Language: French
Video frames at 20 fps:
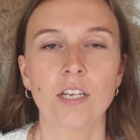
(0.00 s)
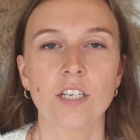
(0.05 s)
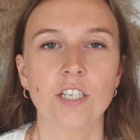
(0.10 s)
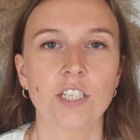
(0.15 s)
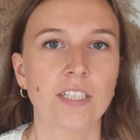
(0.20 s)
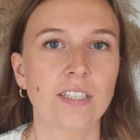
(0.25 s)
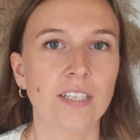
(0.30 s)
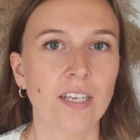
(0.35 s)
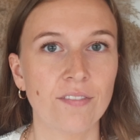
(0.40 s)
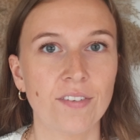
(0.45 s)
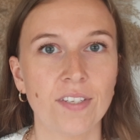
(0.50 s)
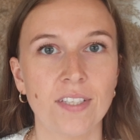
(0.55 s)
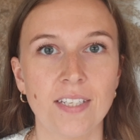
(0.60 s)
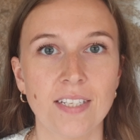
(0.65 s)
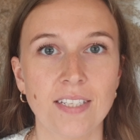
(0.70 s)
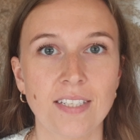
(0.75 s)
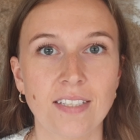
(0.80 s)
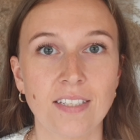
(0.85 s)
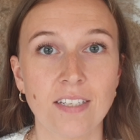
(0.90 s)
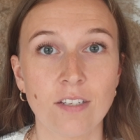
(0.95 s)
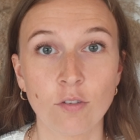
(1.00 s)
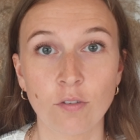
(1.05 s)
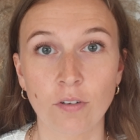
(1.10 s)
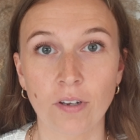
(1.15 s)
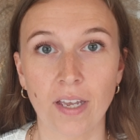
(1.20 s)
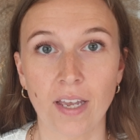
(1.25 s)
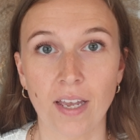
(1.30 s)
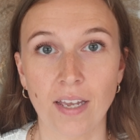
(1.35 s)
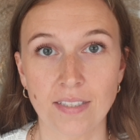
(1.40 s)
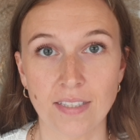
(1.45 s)
J'ai très vite décidé
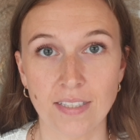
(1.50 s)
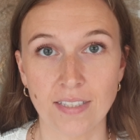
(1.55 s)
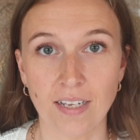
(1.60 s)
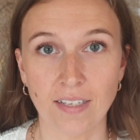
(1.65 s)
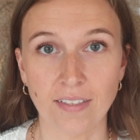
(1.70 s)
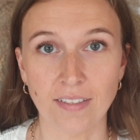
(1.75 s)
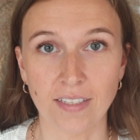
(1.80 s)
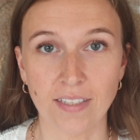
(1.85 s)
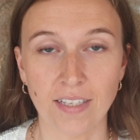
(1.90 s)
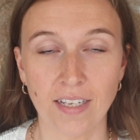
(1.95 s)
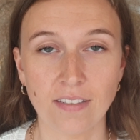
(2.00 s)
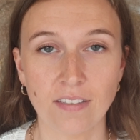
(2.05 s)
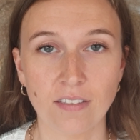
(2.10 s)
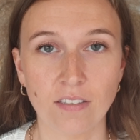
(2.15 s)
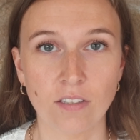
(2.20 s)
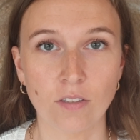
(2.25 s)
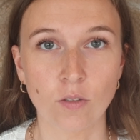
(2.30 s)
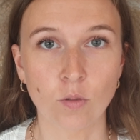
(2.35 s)
d'ouvrir un site internet,